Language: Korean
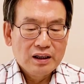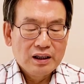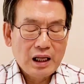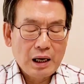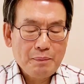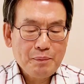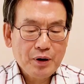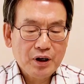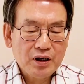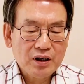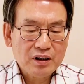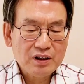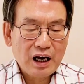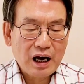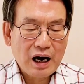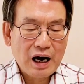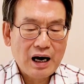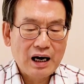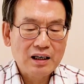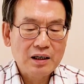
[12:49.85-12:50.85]
내 편은
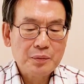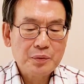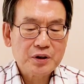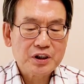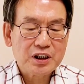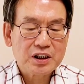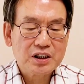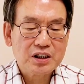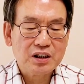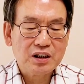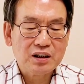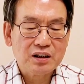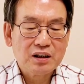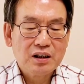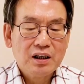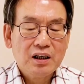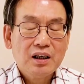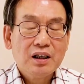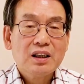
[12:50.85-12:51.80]
한없이 지연